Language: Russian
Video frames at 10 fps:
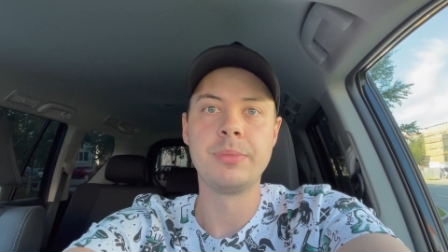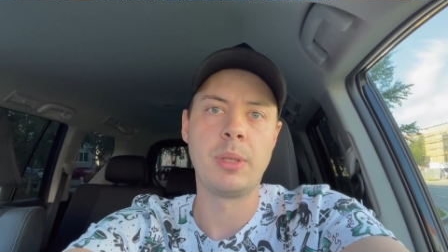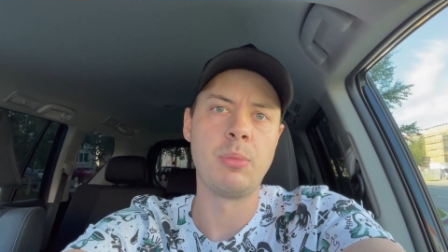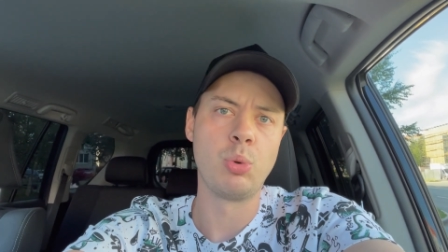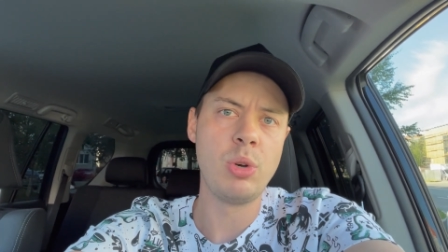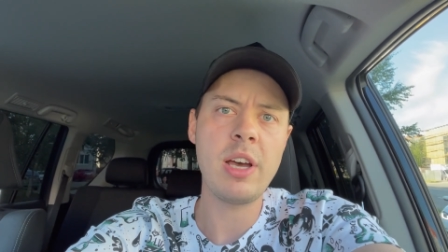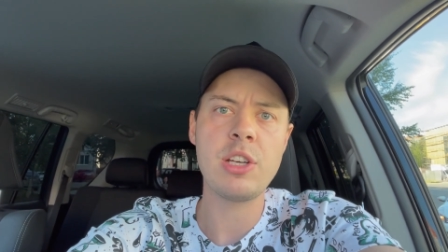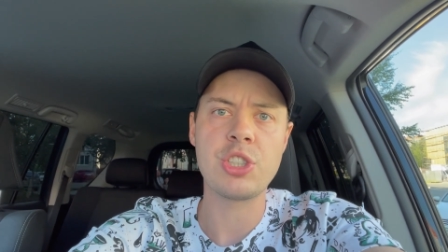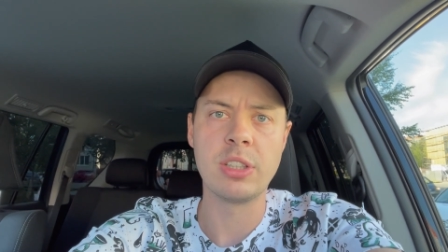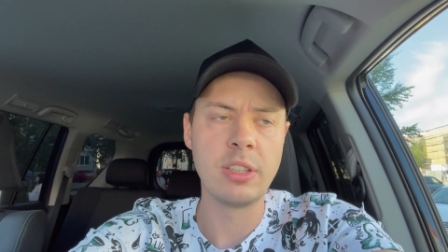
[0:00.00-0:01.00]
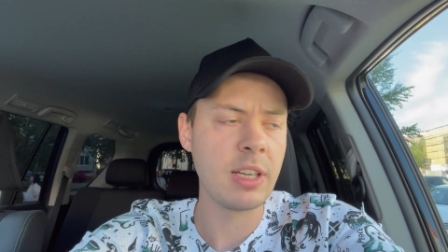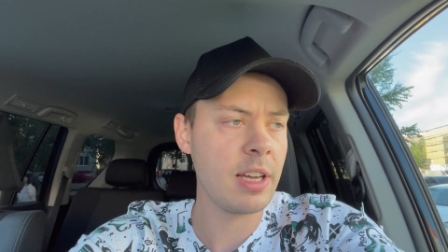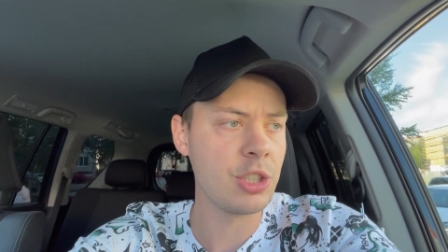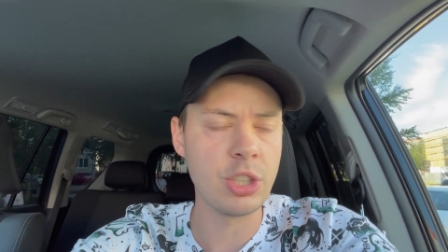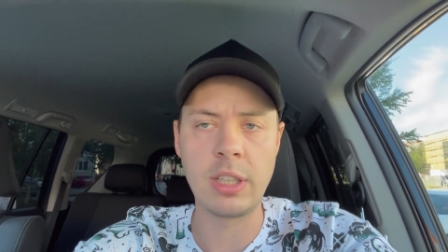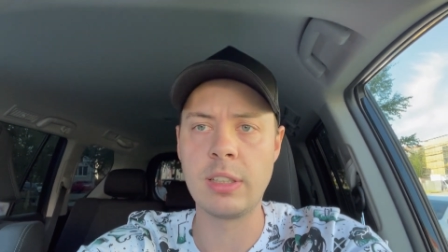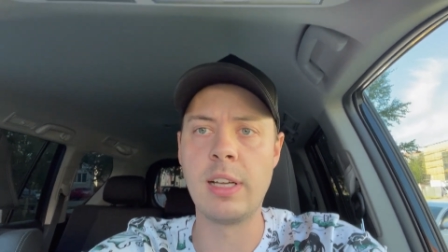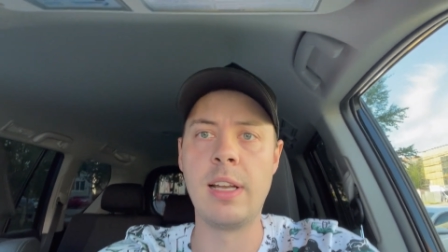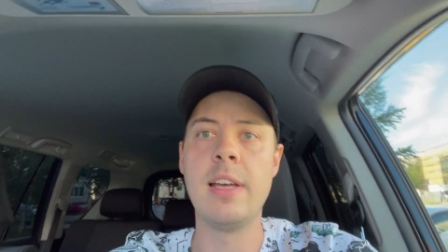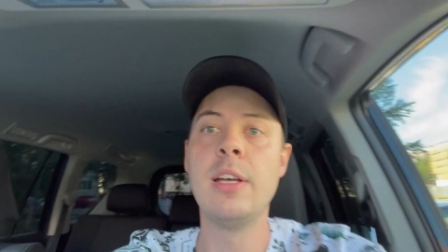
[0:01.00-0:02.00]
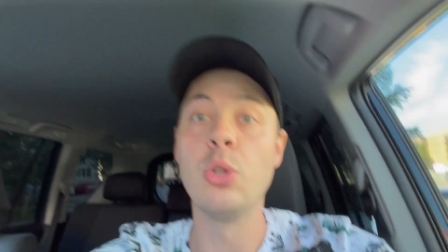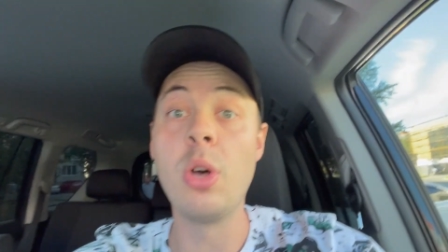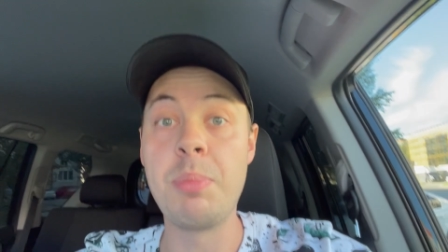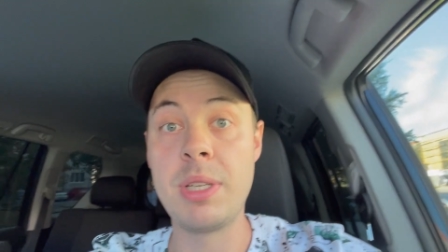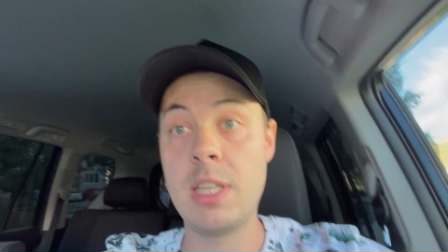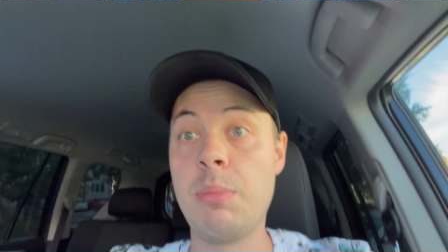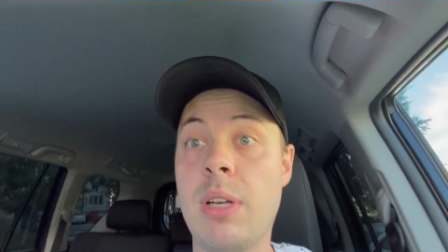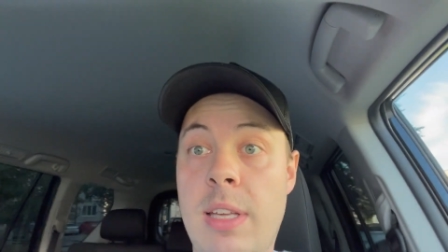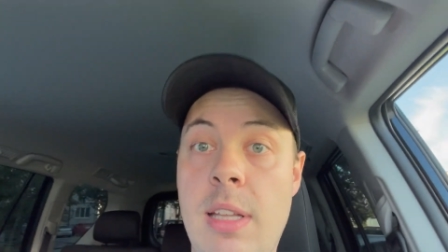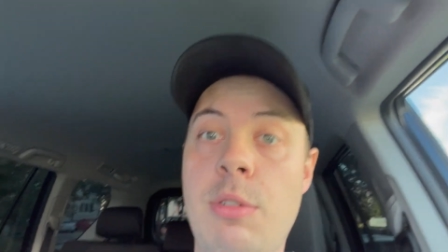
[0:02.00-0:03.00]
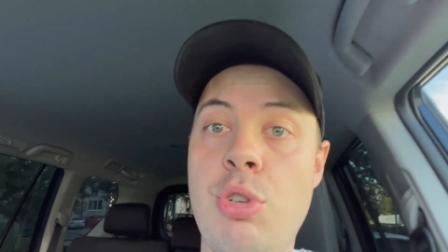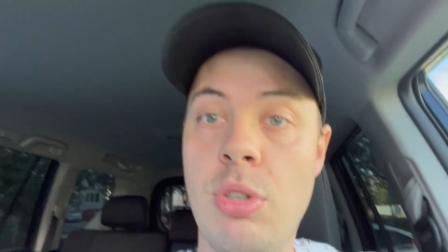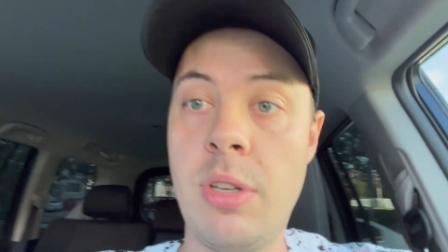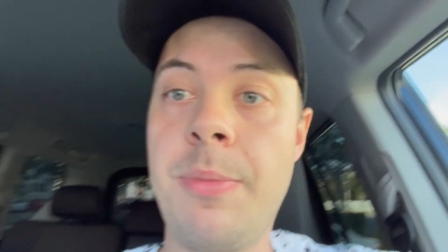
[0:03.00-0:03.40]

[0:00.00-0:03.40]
Там гуляешь, отдыхаешь и так далее. Ну а перед тем, как я отвечу на